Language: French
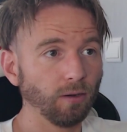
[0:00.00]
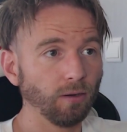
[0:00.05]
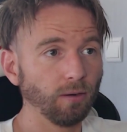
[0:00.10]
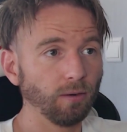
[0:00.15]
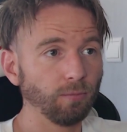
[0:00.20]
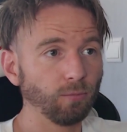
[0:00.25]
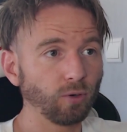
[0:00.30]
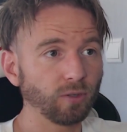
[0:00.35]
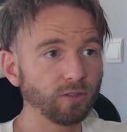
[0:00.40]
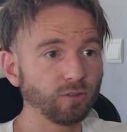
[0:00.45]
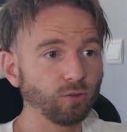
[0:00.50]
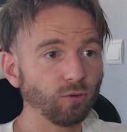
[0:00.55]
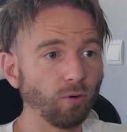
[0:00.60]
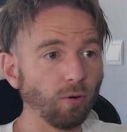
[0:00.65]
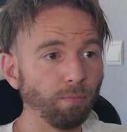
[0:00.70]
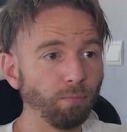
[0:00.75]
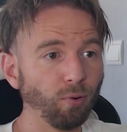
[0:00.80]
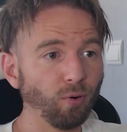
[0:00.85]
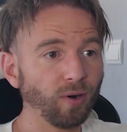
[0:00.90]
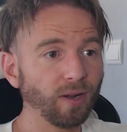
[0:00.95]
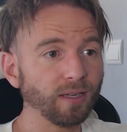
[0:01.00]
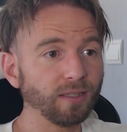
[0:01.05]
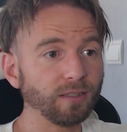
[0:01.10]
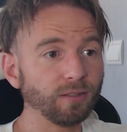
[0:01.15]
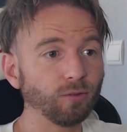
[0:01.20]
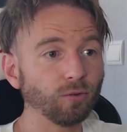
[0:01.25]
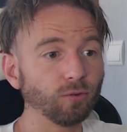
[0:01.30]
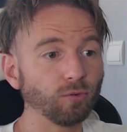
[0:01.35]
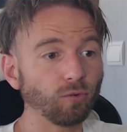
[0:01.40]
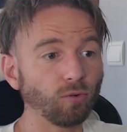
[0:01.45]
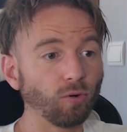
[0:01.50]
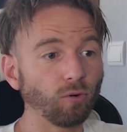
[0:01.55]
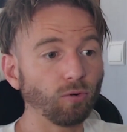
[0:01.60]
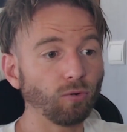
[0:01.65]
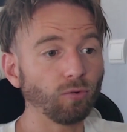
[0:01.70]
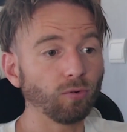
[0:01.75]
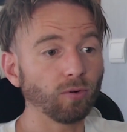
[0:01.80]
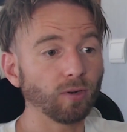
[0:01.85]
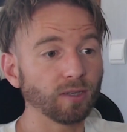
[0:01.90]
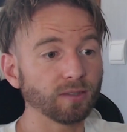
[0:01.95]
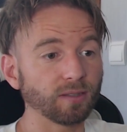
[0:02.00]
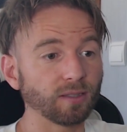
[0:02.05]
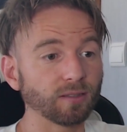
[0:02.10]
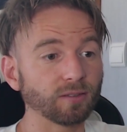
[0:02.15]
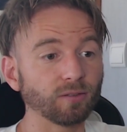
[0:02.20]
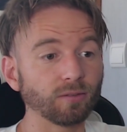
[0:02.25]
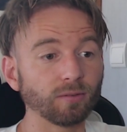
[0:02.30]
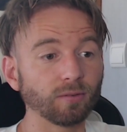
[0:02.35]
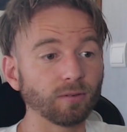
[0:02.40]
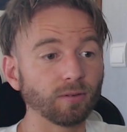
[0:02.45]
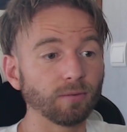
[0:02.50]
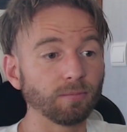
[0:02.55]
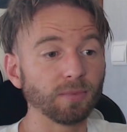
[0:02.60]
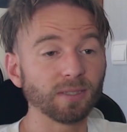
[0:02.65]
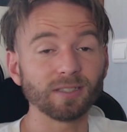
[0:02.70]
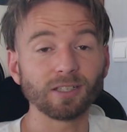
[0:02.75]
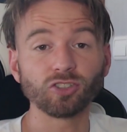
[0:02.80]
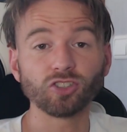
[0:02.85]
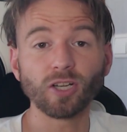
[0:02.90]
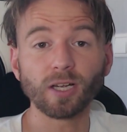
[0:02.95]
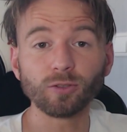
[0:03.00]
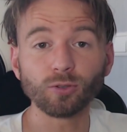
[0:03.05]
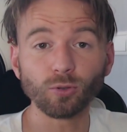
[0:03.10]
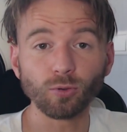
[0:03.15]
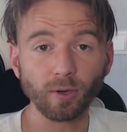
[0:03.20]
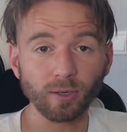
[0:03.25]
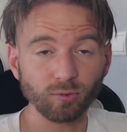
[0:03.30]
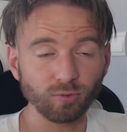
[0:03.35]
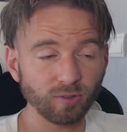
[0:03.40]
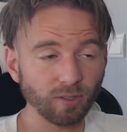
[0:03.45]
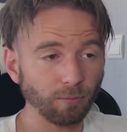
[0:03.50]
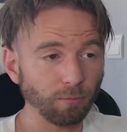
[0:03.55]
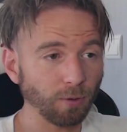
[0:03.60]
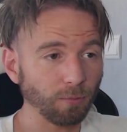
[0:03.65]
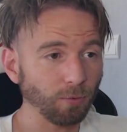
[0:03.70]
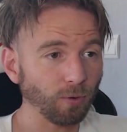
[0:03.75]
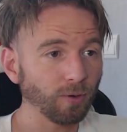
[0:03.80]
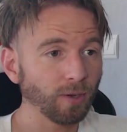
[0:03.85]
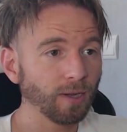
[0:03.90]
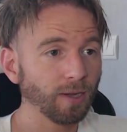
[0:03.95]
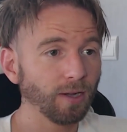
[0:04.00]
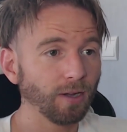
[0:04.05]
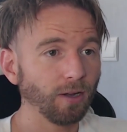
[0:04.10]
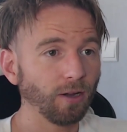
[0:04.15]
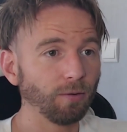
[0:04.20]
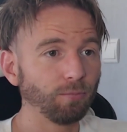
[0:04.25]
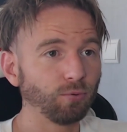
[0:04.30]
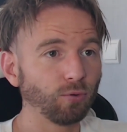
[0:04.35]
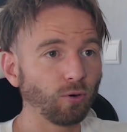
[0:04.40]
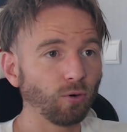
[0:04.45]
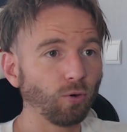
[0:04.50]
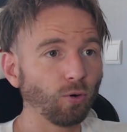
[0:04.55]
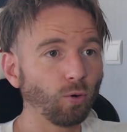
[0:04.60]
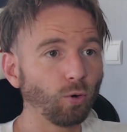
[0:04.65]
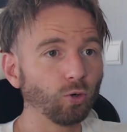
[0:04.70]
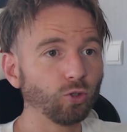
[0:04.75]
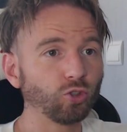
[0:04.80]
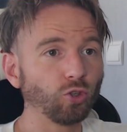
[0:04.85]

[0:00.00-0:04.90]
Maurizio Pochettino. Donc en gros, voilà, ça sent le message d'adieu tout simplement pour le coach